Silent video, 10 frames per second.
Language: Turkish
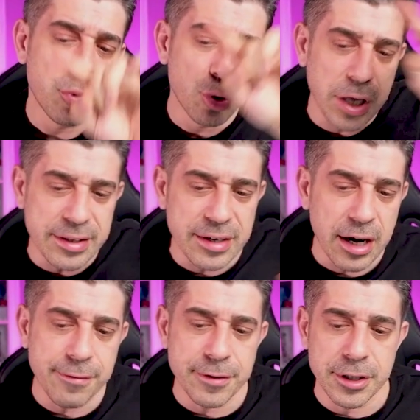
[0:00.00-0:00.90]
bunun
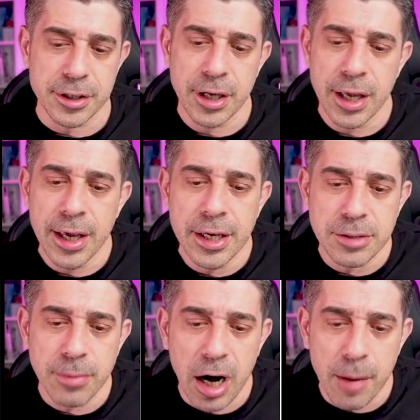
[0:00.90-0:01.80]
etrafının.
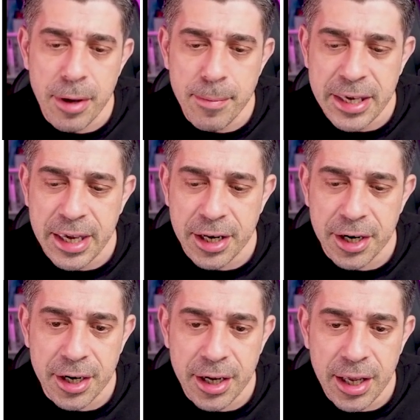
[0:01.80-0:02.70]
Şimdi AB bir
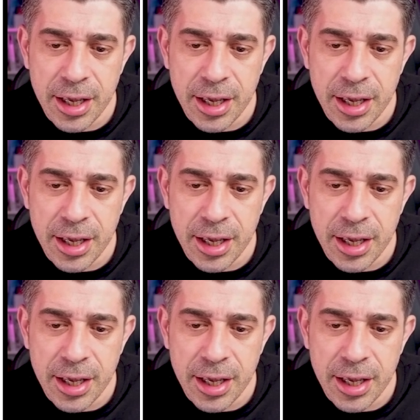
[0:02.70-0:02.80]
kenarı.